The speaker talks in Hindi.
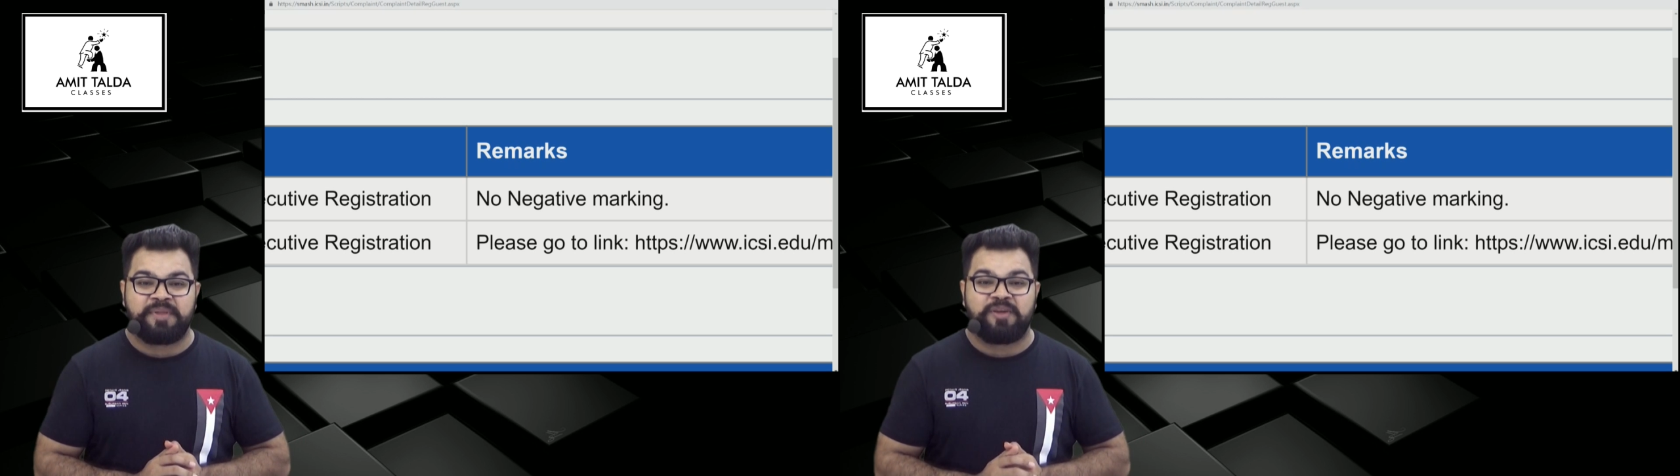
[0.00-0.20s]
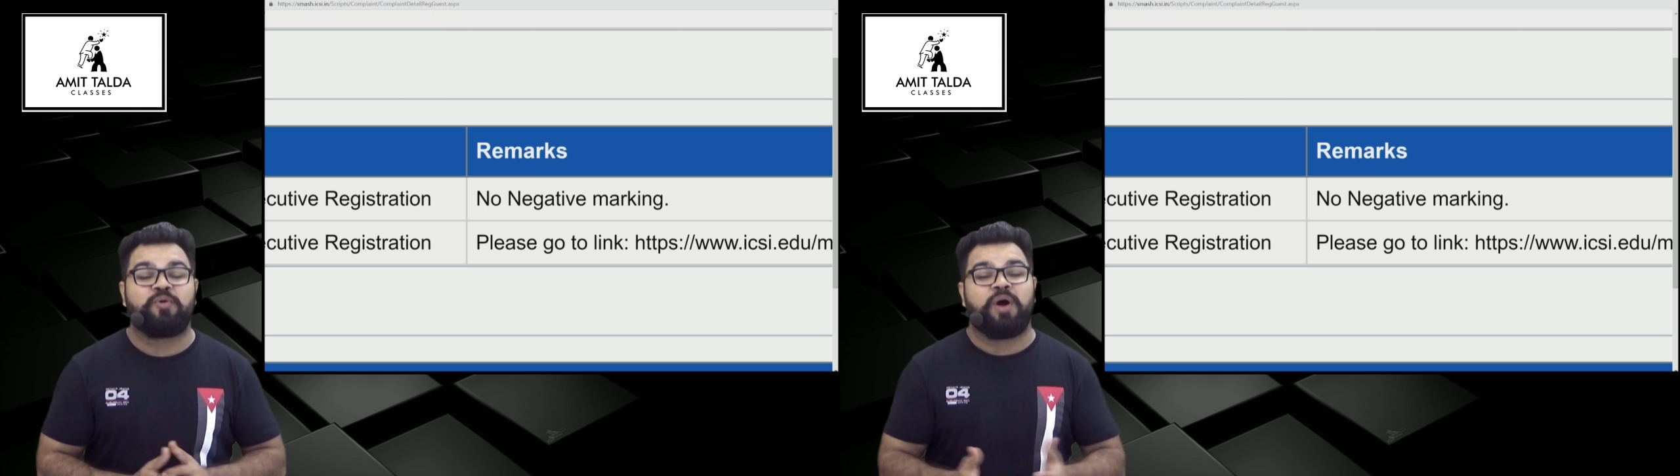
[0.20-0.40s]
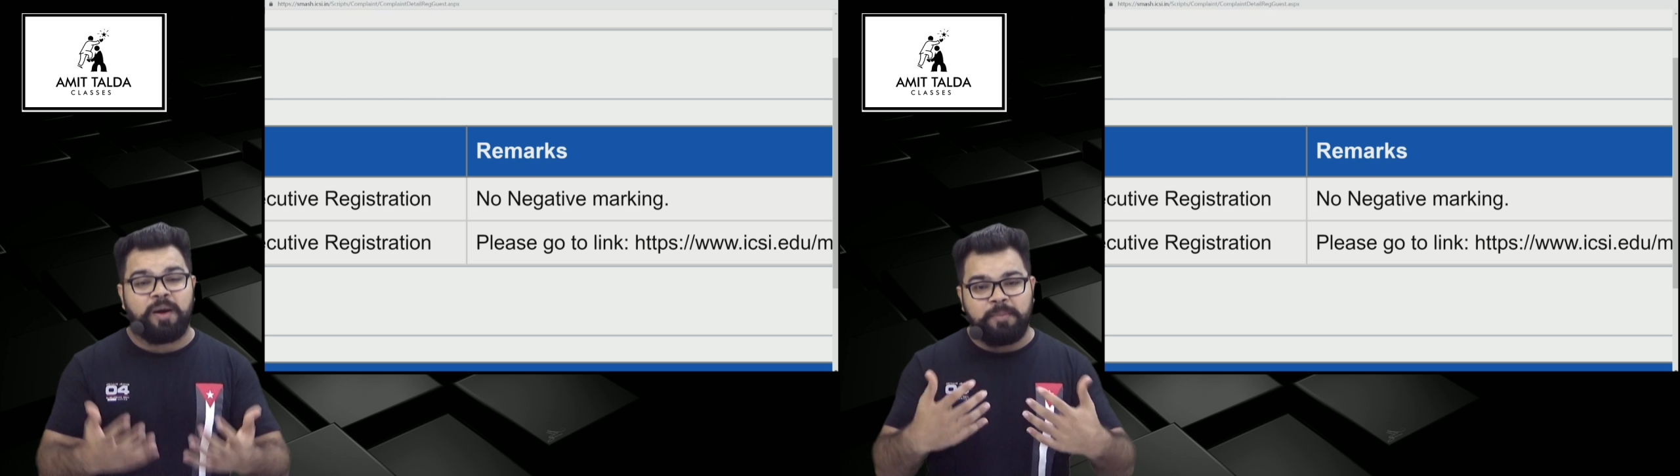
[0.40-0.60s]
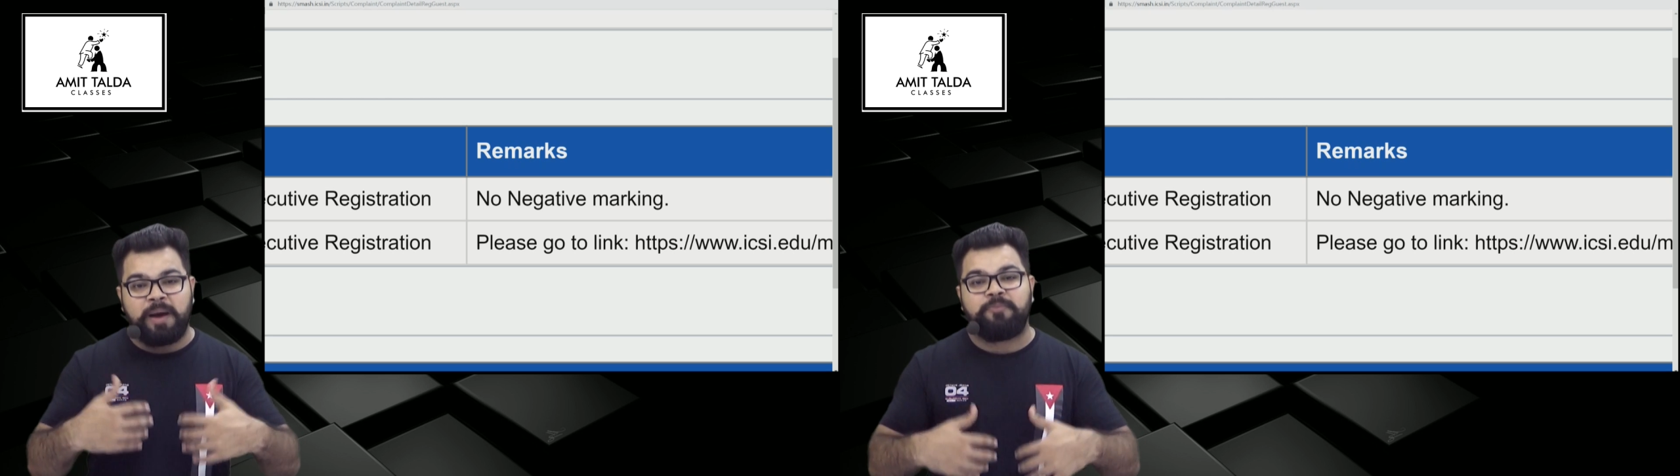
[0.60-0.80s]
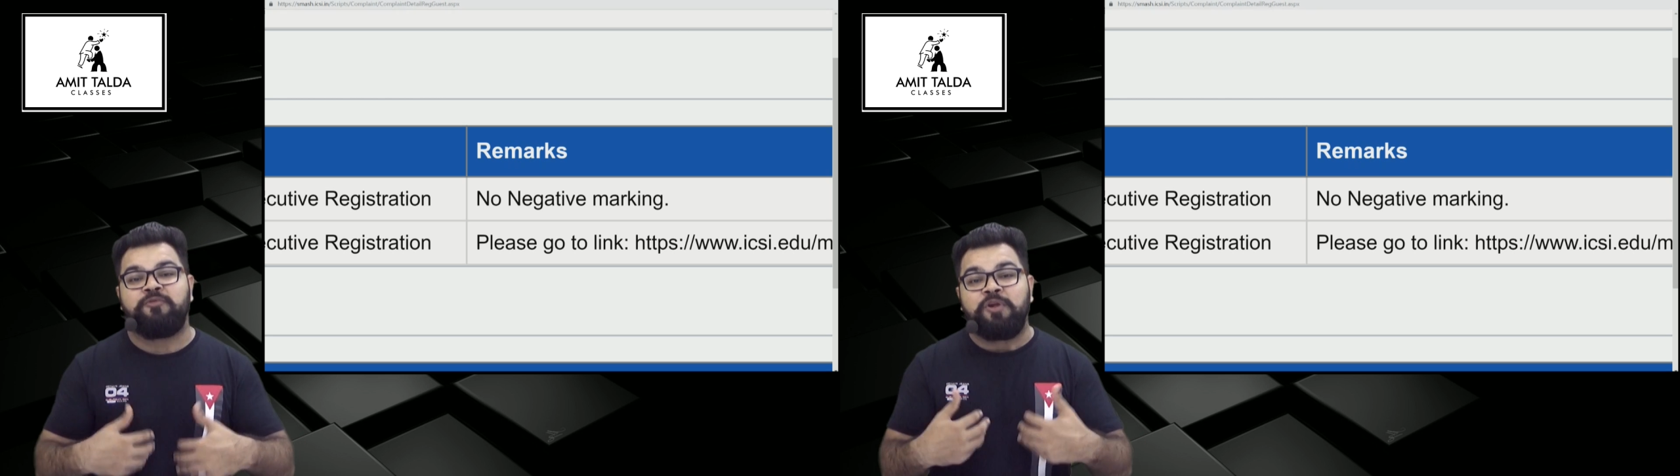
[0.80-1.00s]
तो अब
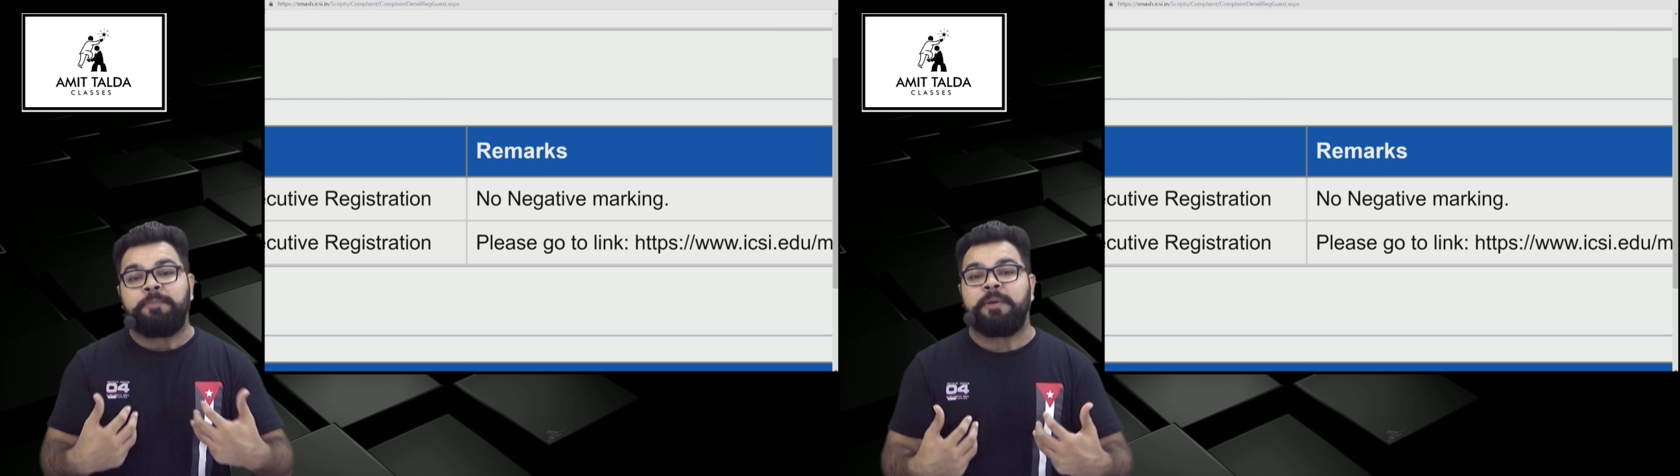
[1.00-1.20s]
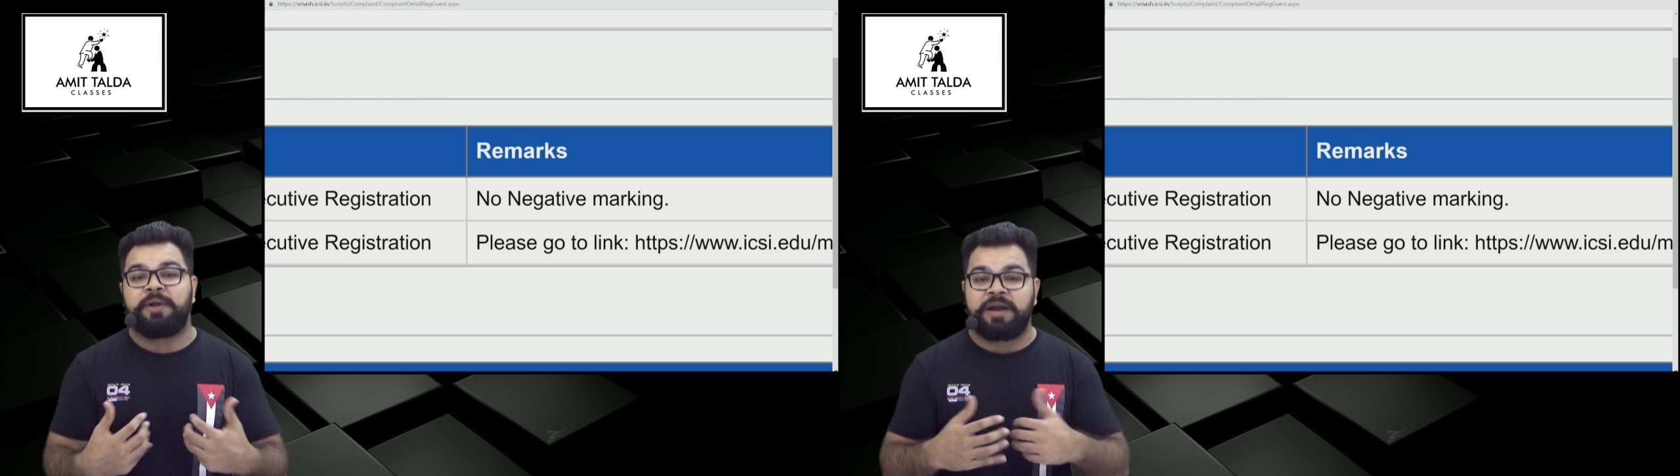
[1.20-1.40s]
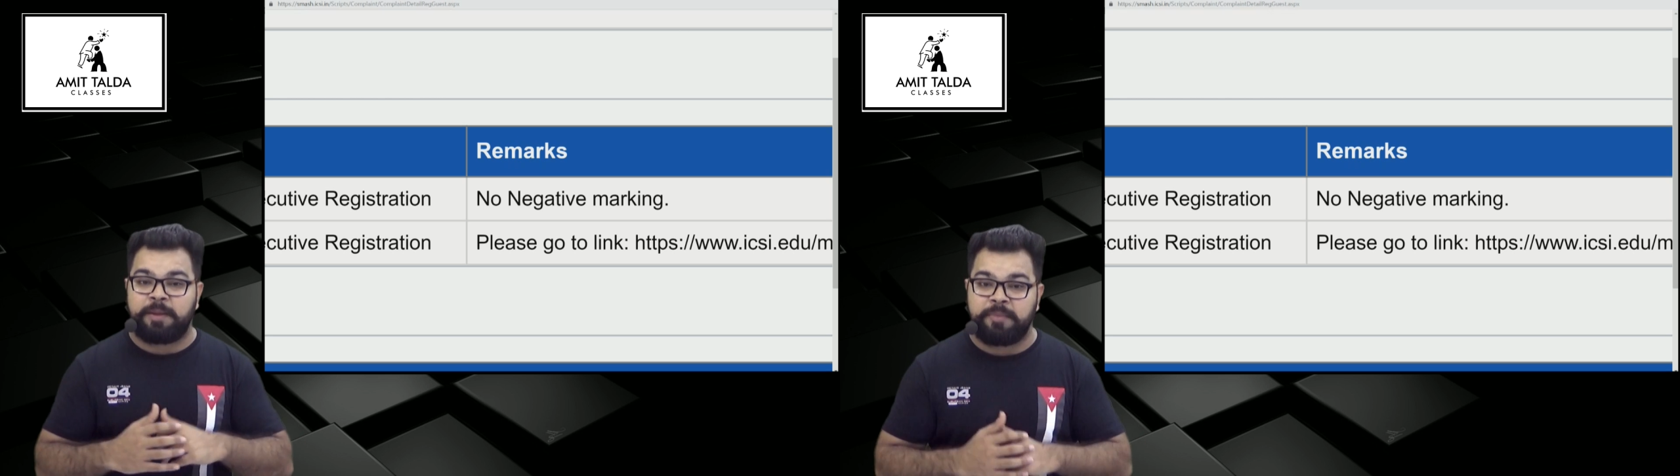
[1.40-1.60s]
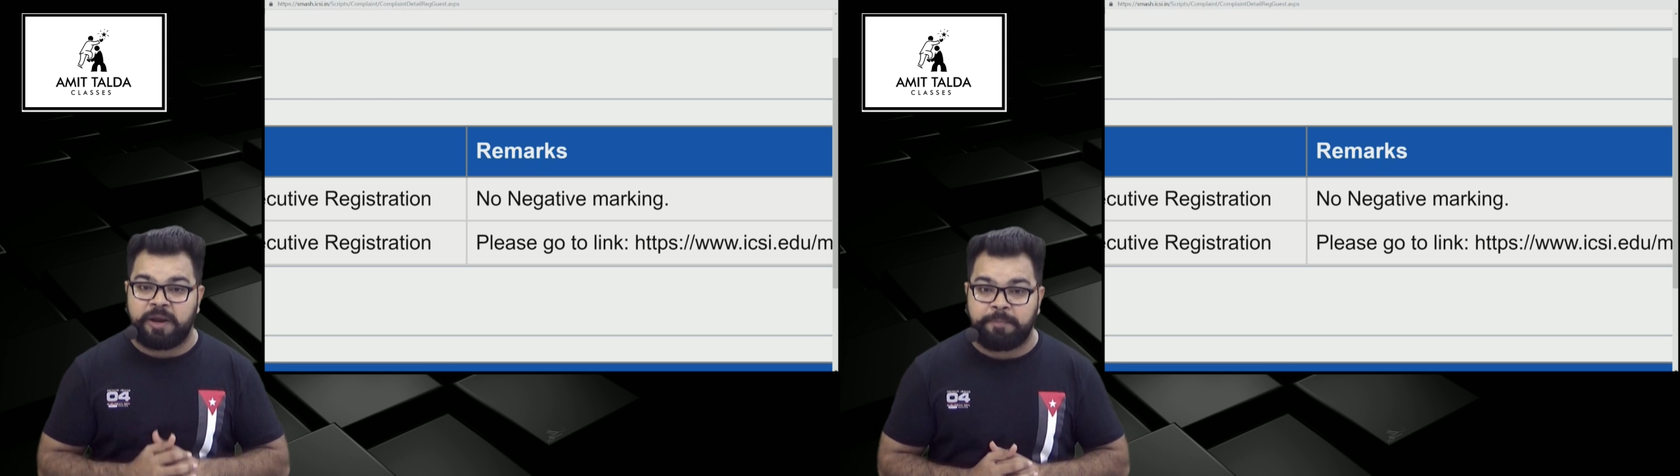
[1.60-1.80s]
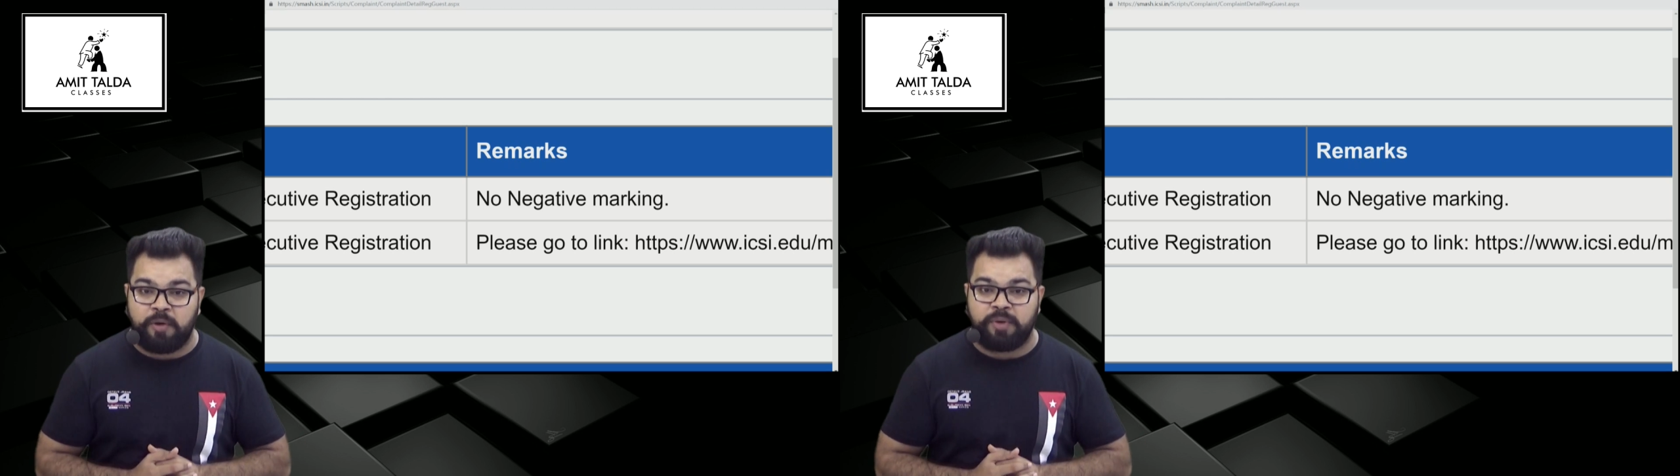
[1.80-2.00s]
आप फुल पेपर अटैम्प्ट कर
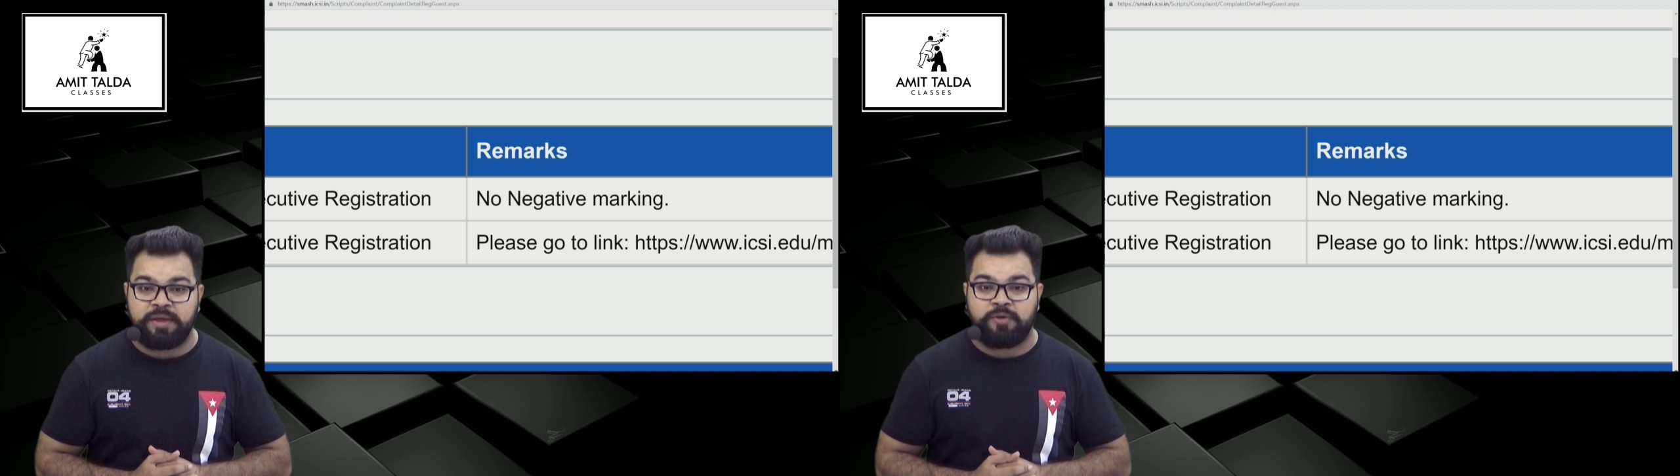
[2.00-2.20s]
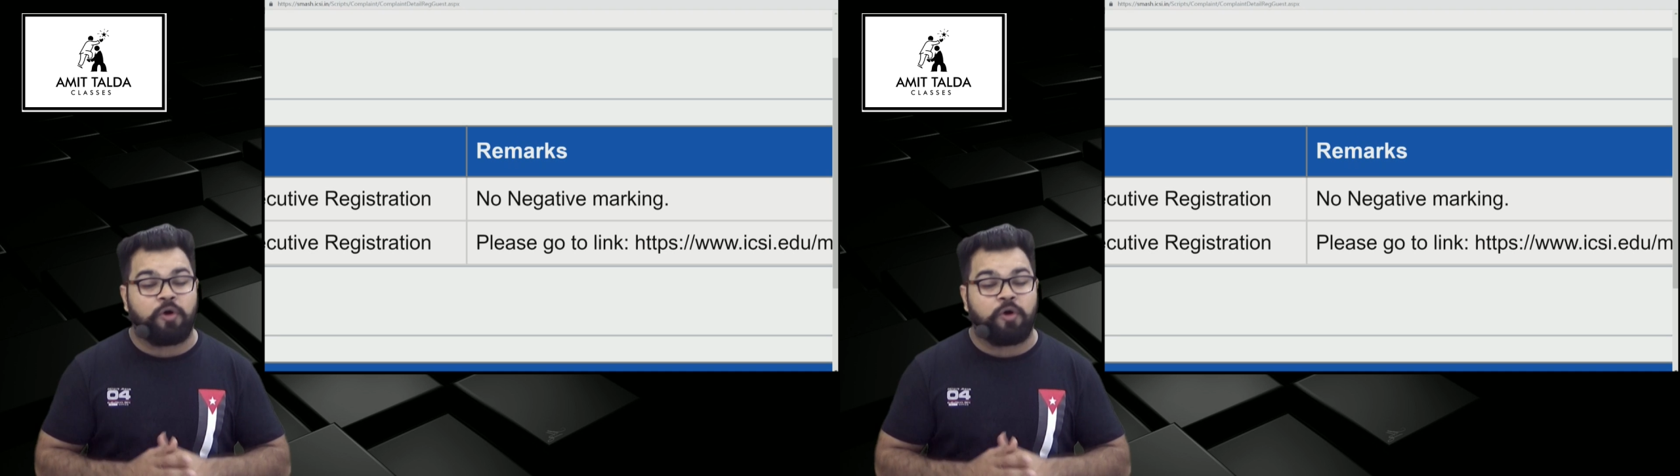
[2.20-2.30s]
पाओगे